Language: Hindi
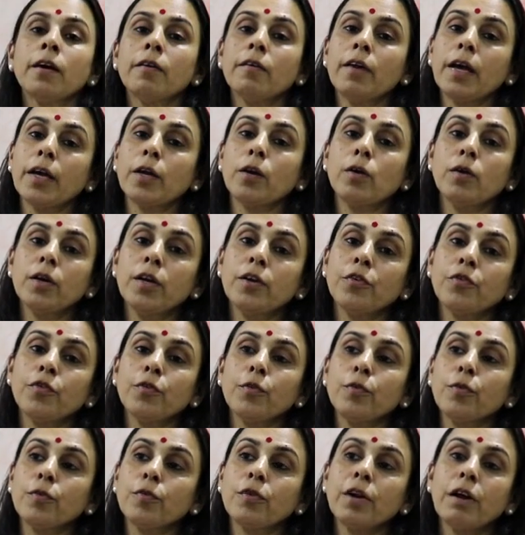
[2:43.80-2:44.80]
रेगुलर
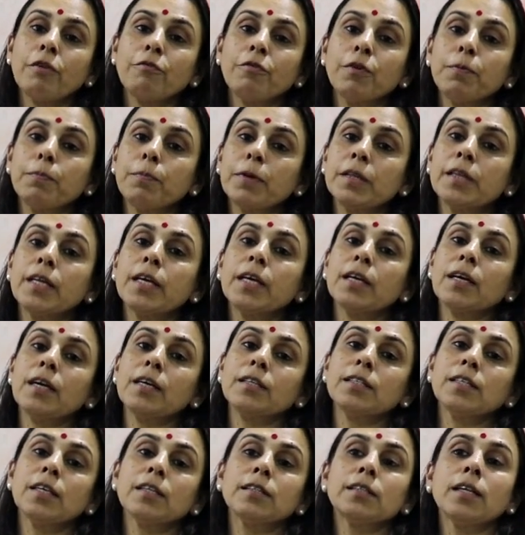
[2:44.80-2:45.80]
सोनोग्राफी पे
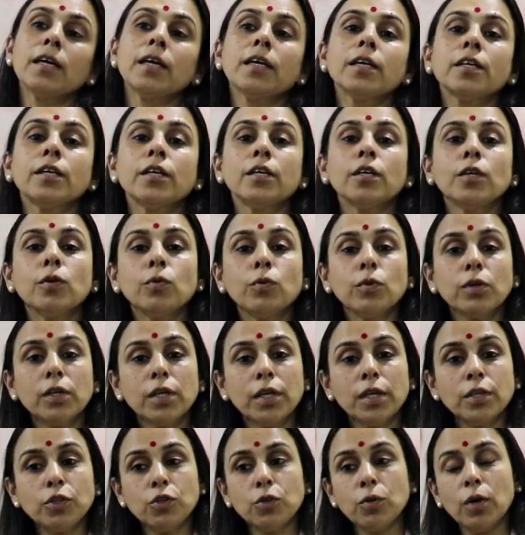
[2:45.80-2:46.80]
देखा जाता है कि
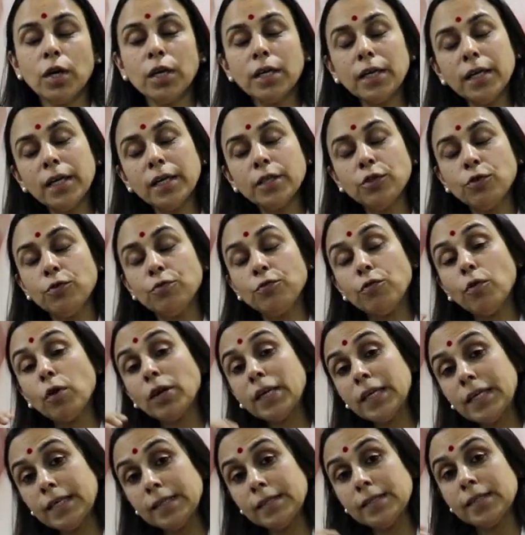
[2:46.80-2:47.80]
उनके जो अंडे जो
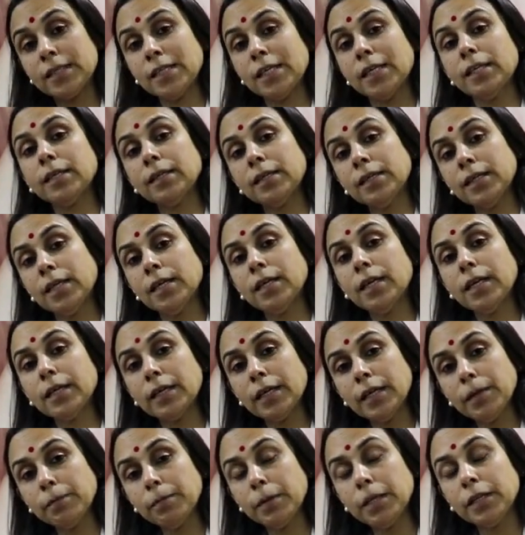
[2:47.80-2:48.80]
फॉलिकल्स के अंदर
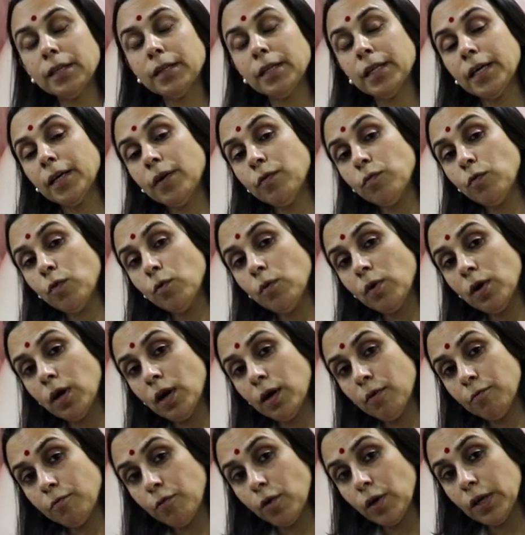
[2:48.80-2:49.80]
अंडे बनते हैं वो
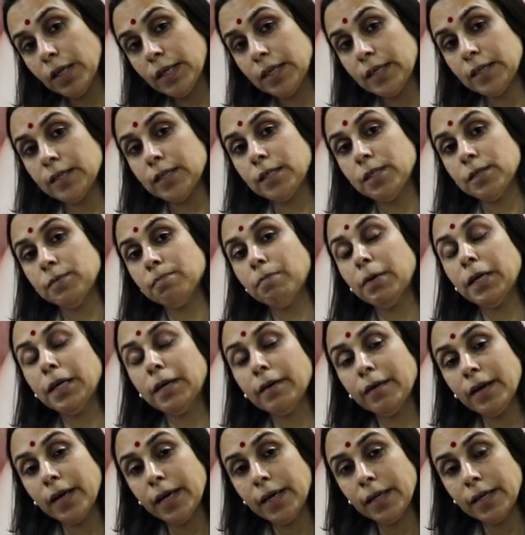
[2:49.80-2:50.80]
फॉलिकल्स बन
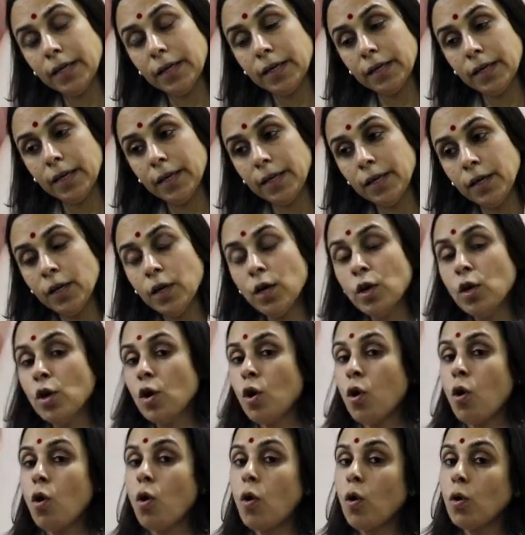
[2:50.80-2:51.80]
रहे हैं कि नहीं
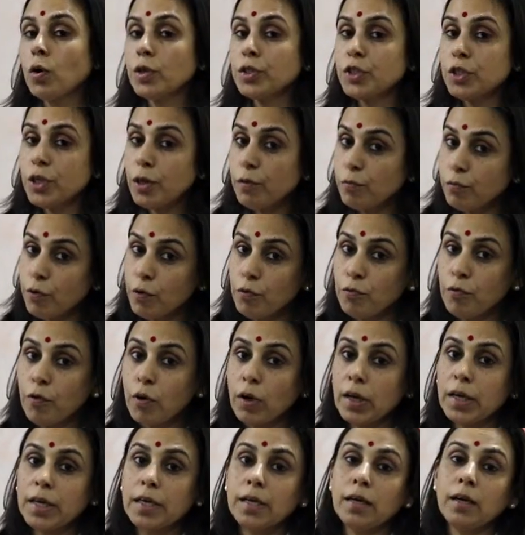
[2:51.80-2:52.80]
और जब वो
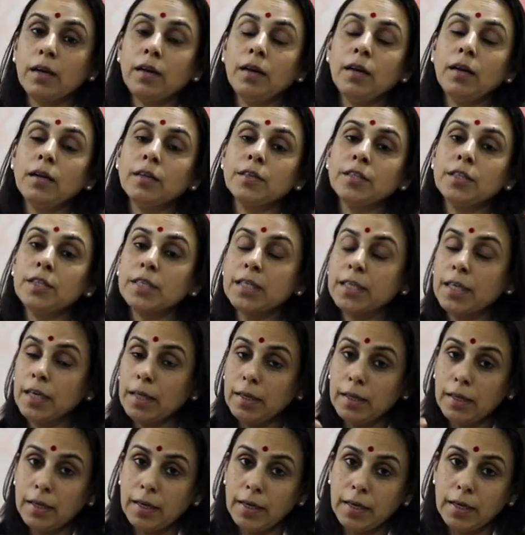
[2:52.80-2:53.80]
फॉलिकल जिसके
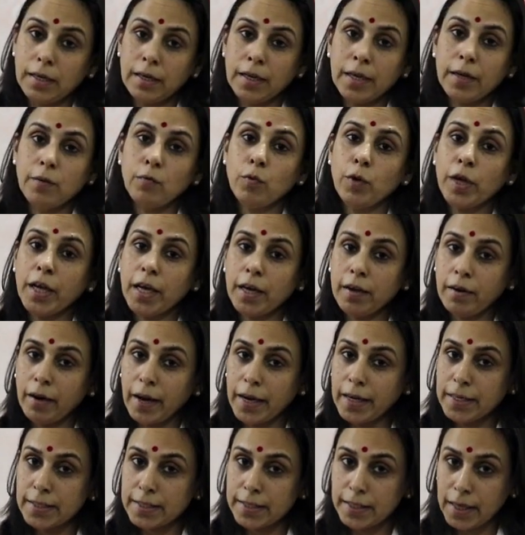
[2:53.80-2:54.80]
अंदर अंडे हैं वो एक
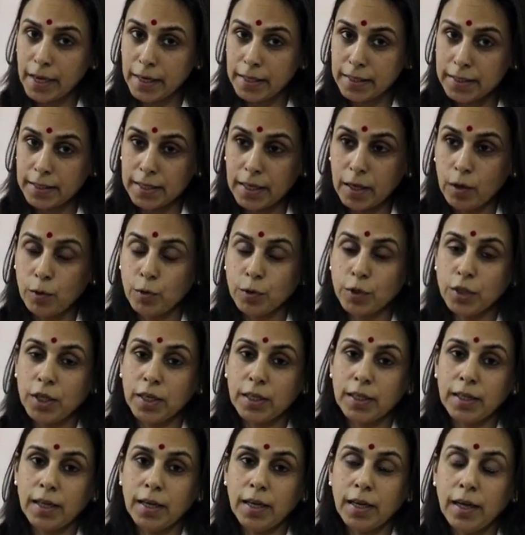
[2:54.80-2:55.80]
राइट साइज़ का हो
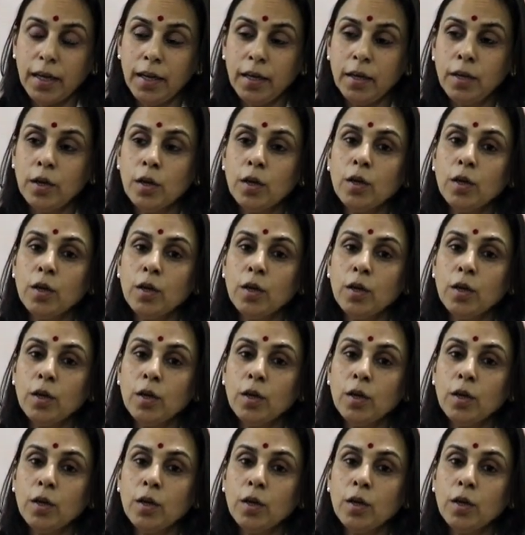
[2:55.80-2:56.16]
जाता है